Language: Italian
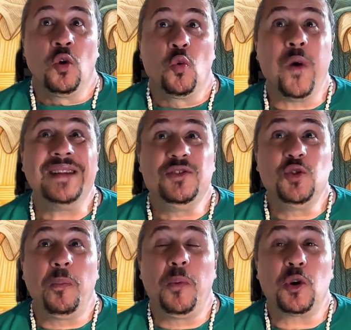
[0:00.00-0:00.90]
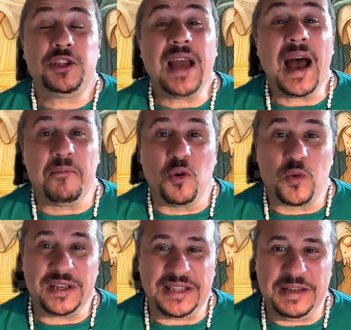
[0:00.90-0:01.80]
quando portiamo
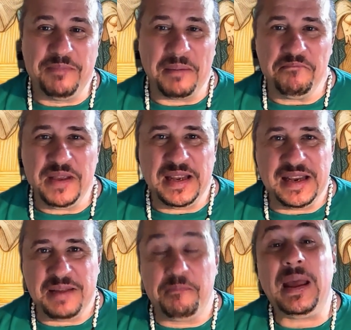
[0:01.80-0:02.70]
questi bambini,